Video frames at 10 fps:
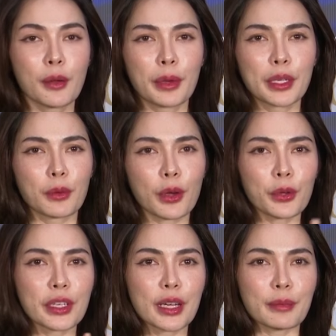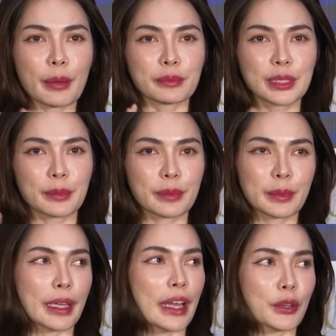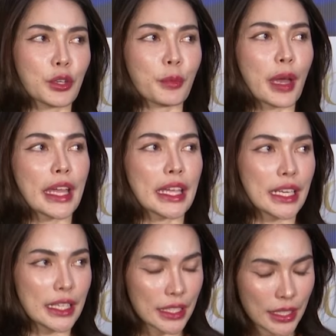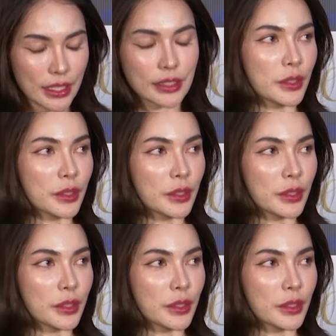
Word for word: มาถึงว่าคุยเรื่องแบบจิบวิปาถะทั่วไปอะไรอย่างเงี้ย